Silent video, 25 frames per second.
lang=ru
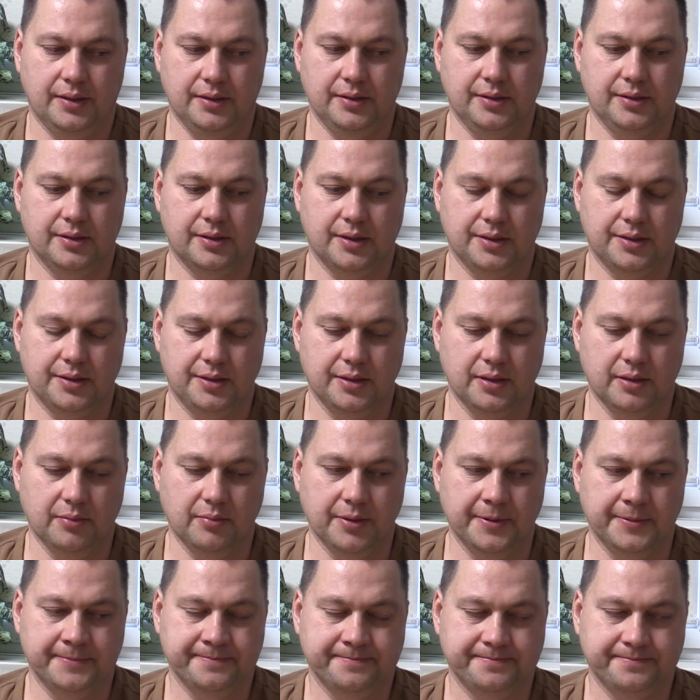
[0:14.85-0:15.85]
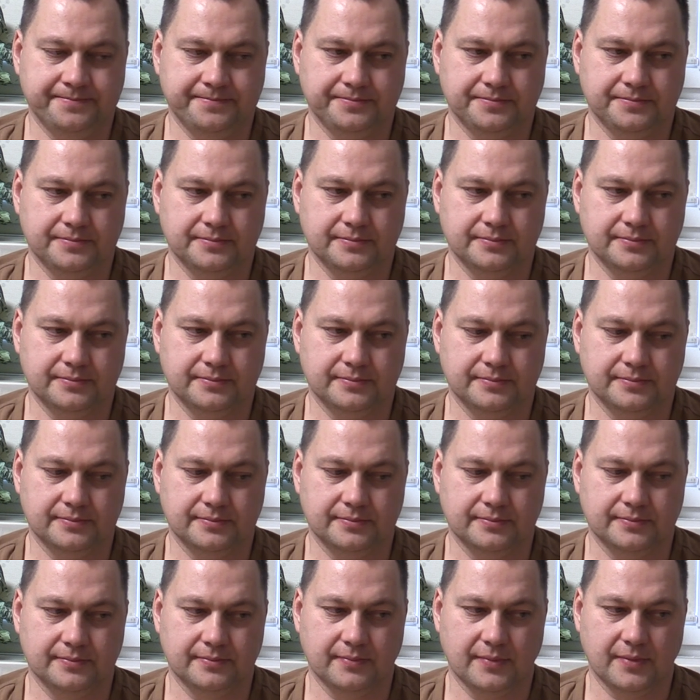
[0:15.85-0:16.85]
И хотел бы
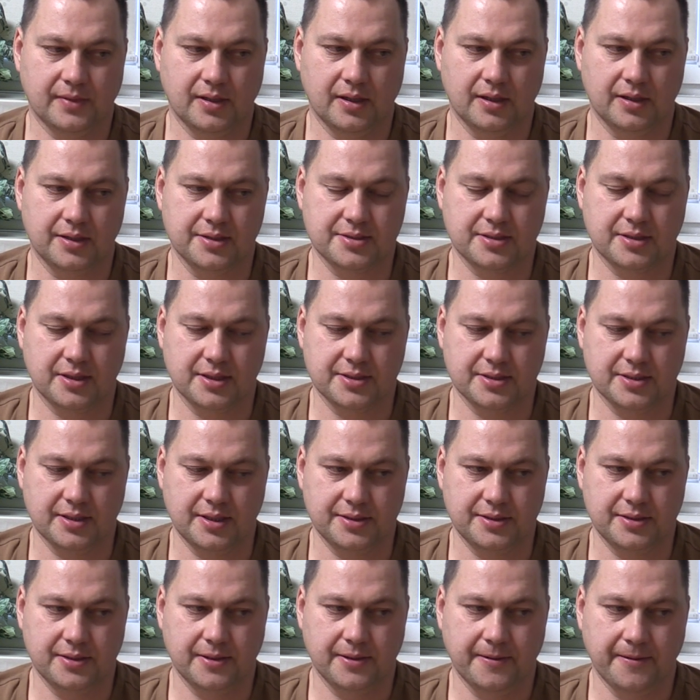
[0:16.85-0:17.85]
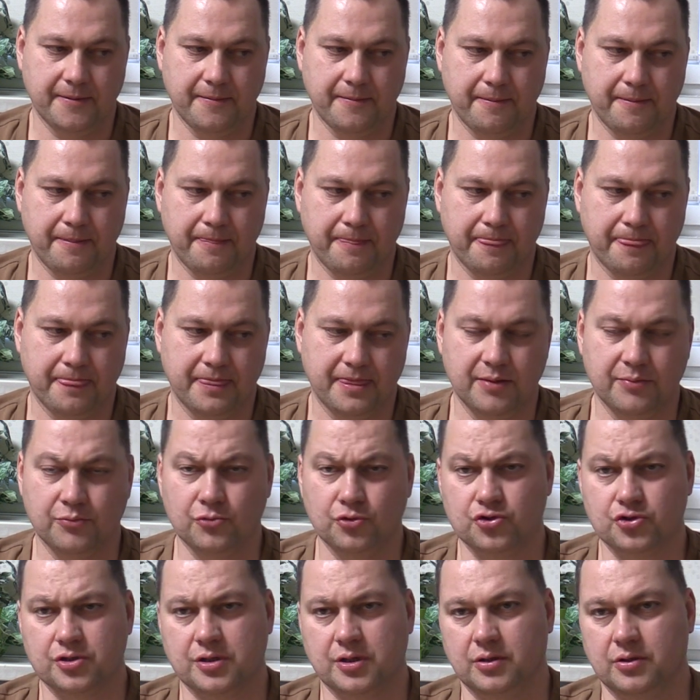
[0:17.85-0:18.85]
рассказать
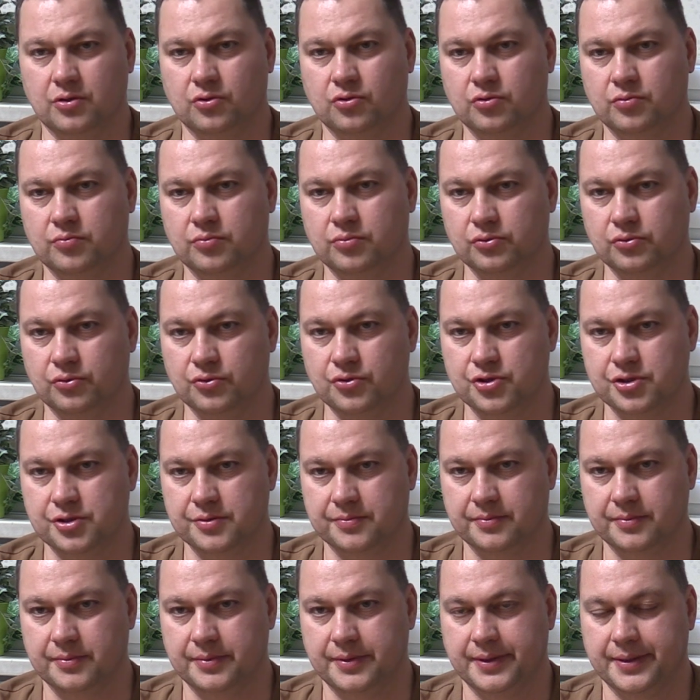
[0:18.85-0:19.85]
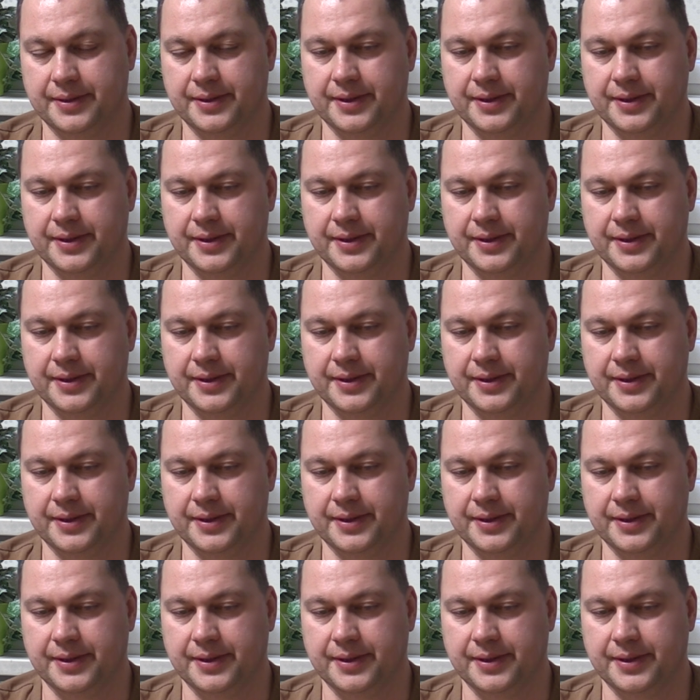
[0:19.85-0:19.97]
немножко о будущем.